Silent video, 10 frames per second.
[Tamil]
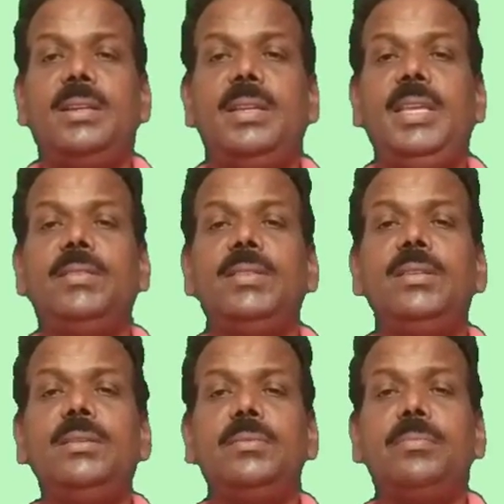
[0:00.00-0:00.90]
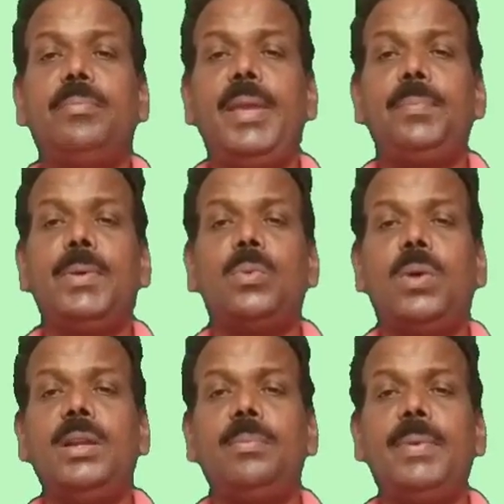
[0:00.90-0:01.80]
நீங்கள் வந்து பேப்பர்
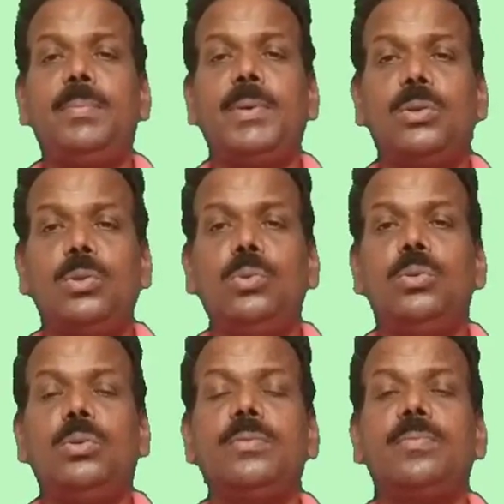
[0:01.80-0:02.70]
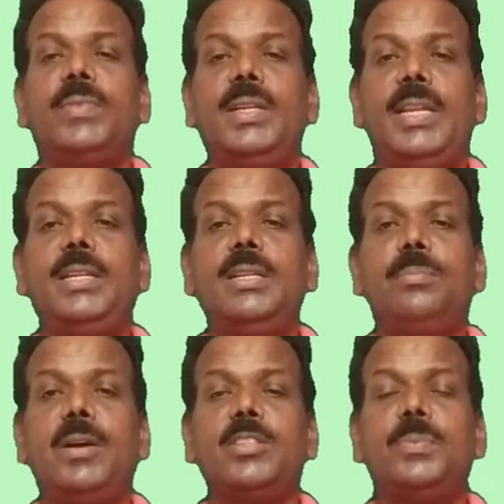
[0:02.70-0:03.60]
ஒன் பேப்பர் டூ டெட்டு
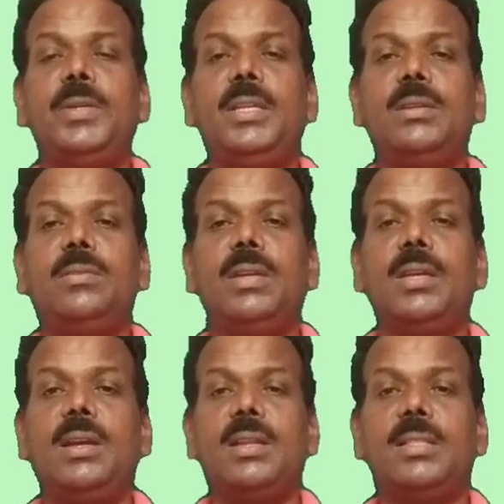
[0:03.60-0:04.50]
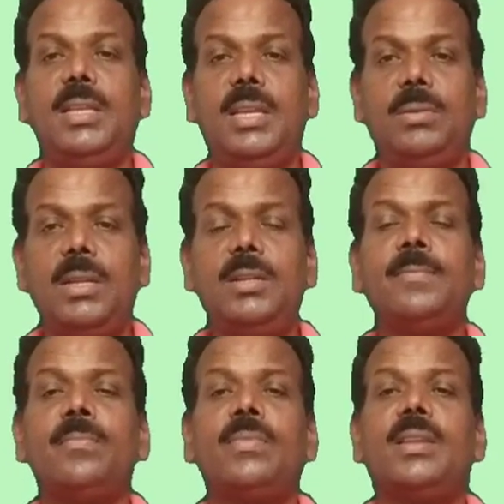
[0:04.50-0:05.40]
பாஸ் பண்ணியிருக்கவங்களுக்கான தேர்வு தான்
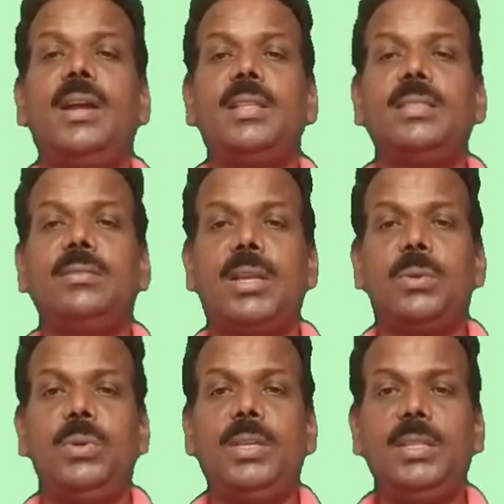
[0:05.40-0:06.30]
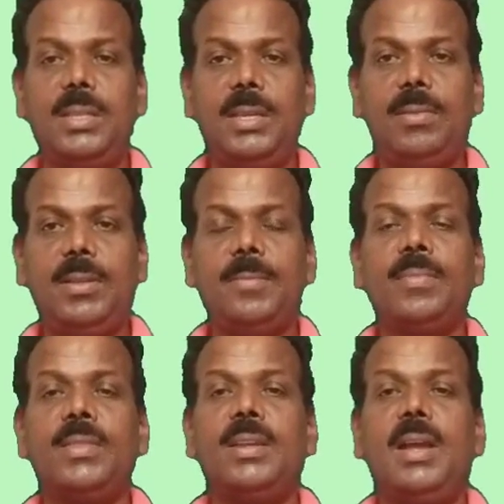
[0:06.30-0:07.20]
அடுத்து வரக்கூடிய தேர்வு
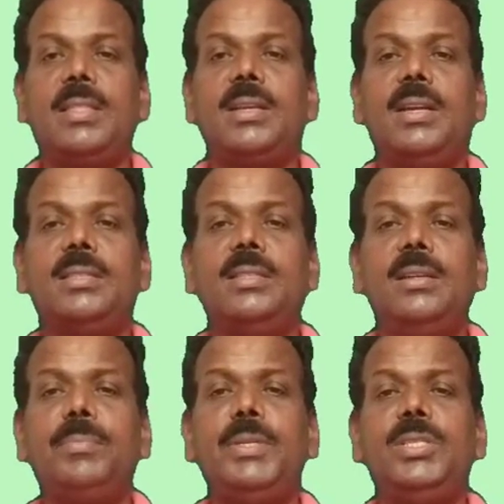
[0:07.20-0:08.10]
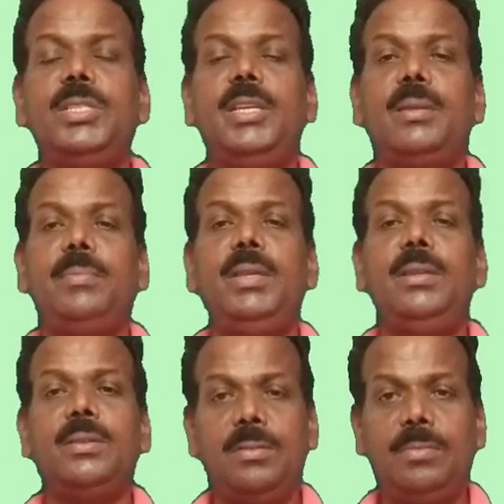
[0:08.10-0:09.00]
அதற்கு அடுத்து தான் பிஜிடிஆர்பி
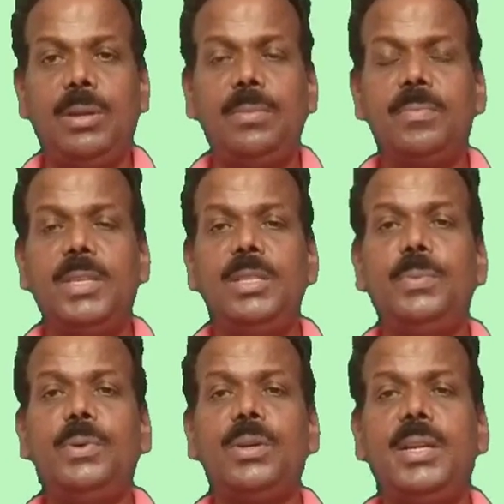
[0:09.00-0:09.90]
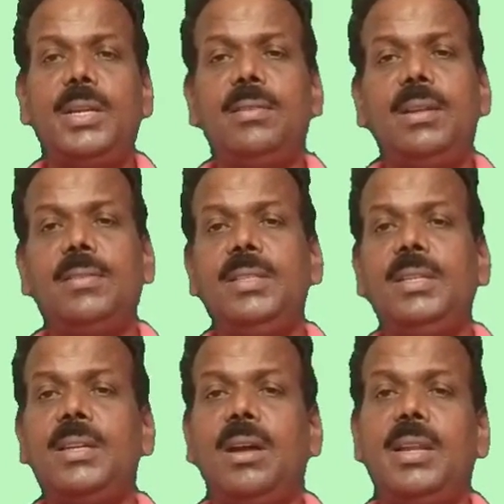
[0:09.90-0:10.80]
வரும் இது போக இடவெல்ல
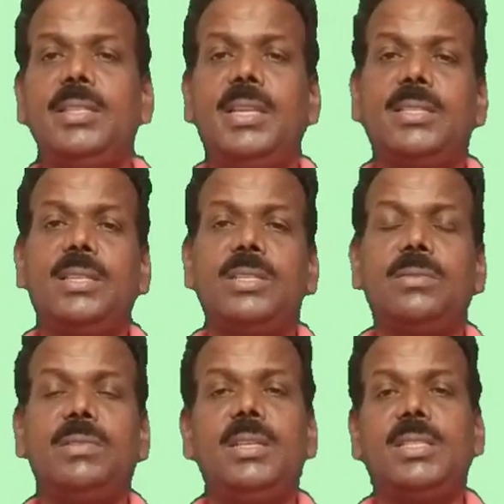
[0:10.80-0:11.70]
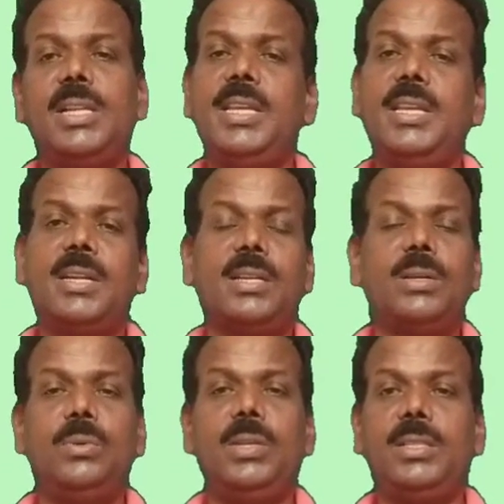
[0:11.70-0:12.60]
வந்து காலேஜ் லெக்சரர்ஸ் வந்து அது தனியாக
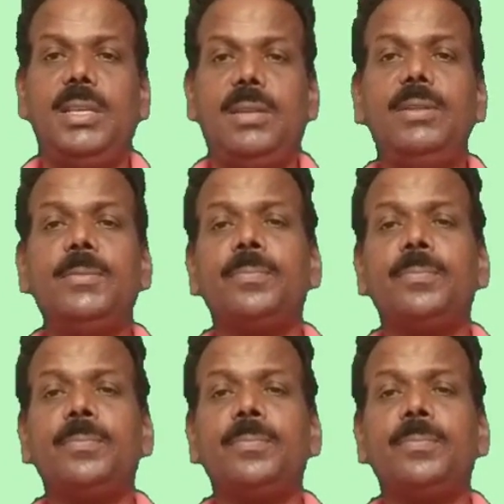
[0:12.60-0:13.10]
நடக்கக்கூடிய தேர்வு